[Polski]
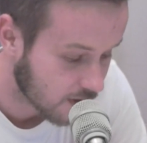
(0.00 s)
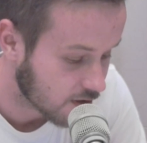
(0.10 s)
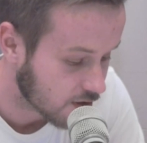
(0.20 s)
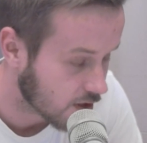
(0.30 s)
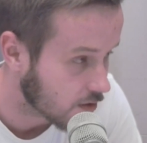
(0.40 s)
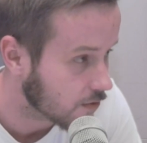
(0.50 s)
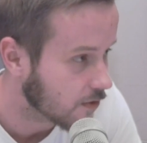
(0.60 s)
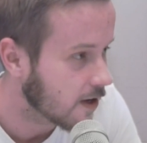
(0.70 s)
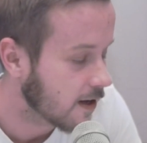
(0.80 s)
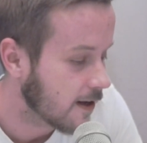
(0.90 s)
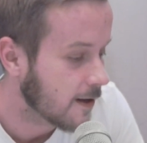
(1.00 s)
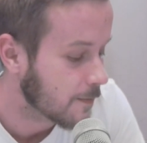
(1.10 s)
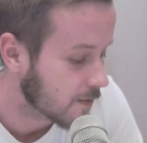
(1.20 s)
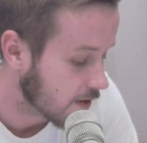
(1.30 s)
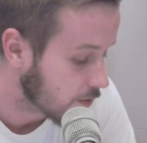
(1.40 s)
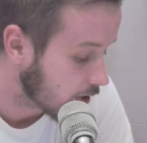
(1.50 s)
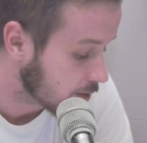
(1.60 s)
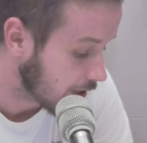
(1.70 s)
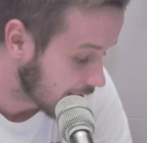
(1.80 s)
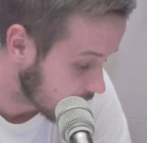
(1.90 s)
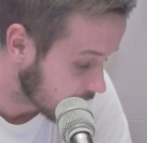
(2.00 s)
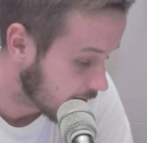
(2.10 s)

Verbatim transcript: inżynierów, za wkład pracy.